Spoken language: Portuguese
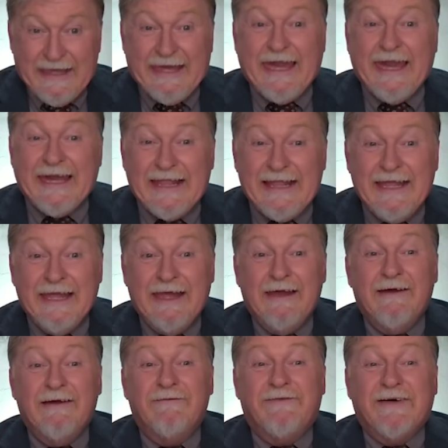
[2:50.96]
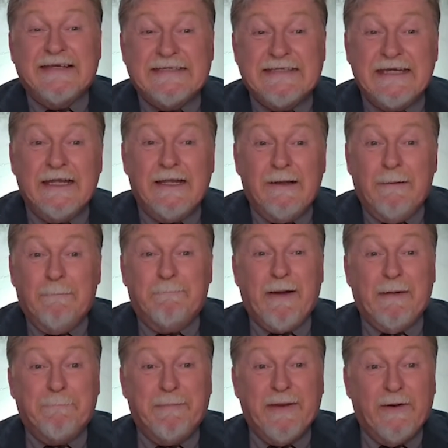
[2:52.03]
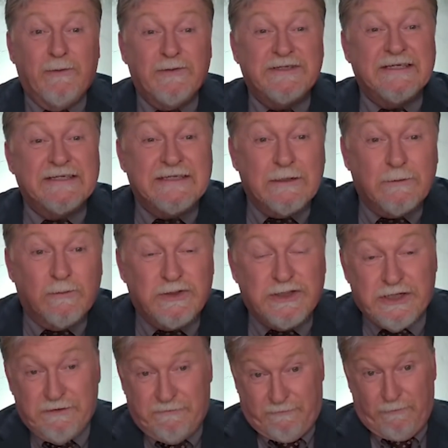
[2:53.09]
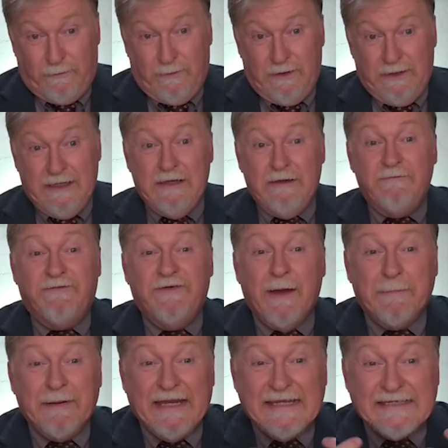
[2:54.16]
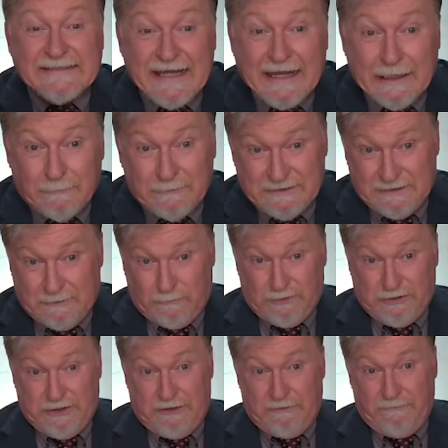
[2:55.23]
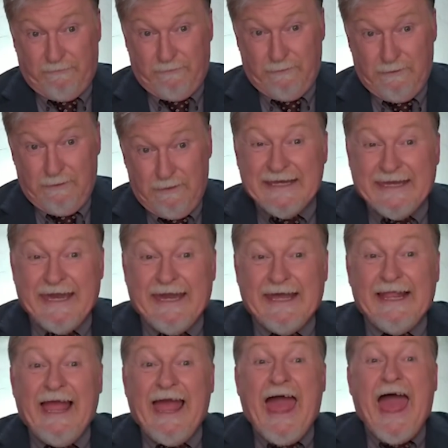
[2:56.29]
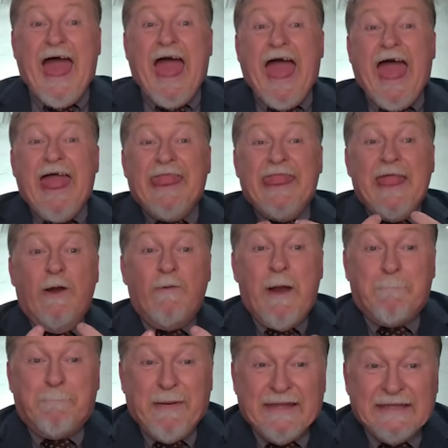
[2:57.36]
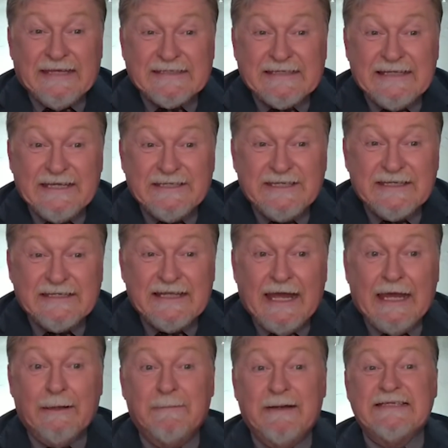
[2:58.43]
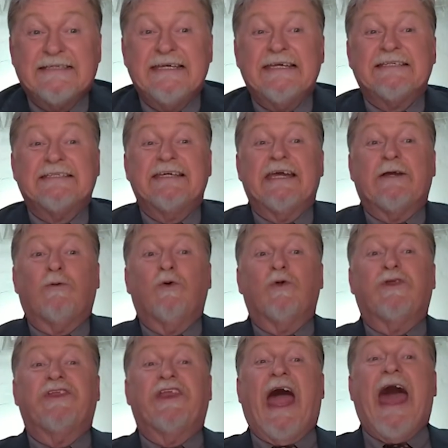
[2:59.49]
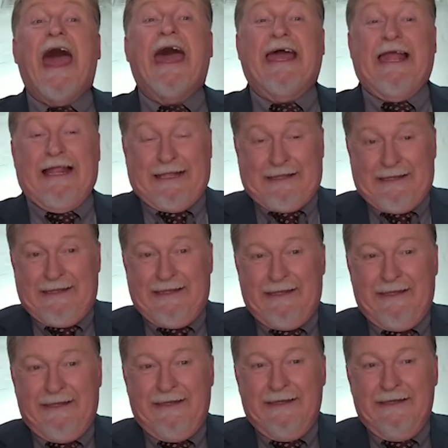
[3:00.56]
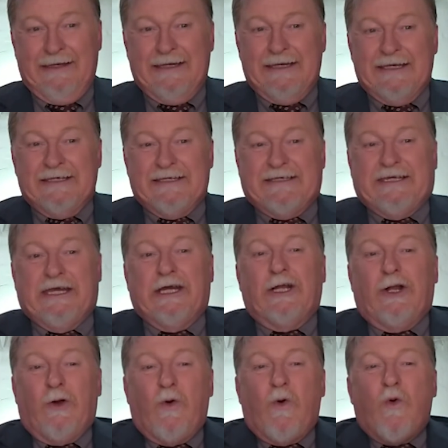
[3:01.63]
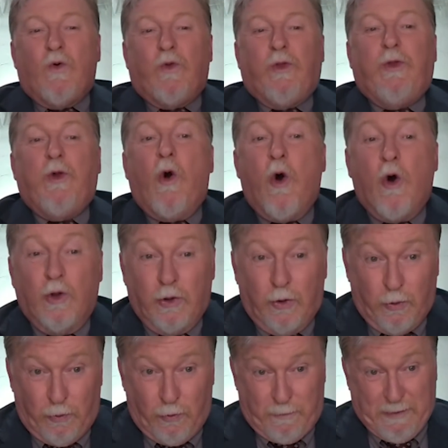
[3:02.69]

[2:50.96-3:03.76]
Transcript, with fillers: quer fazer papel de executivo, inviabilizar o executivo, quer não apenas legislar, mas executar, ser o dono do